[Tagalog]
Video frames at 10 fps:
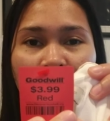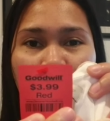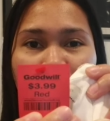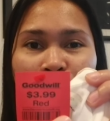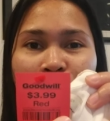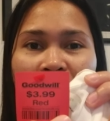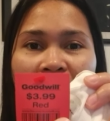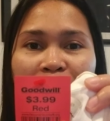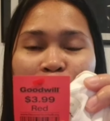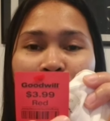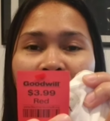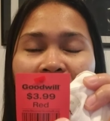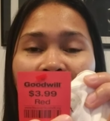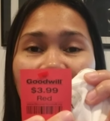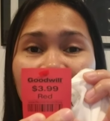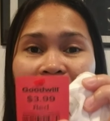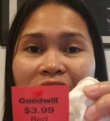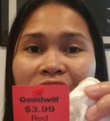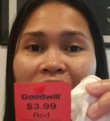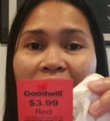Pero nga, yung mga
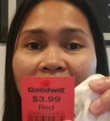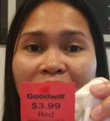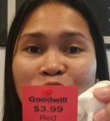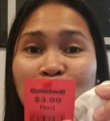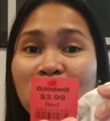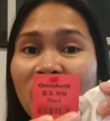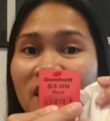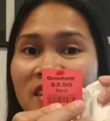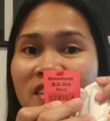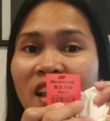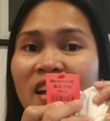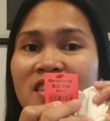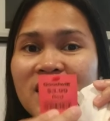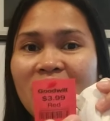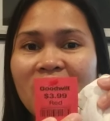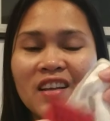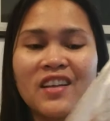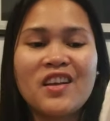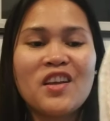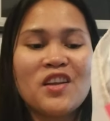naka-red ay $2 na lang siya.
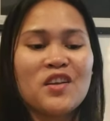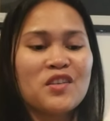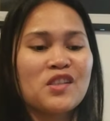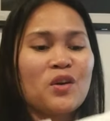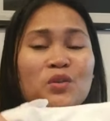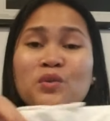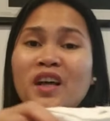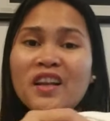So, $2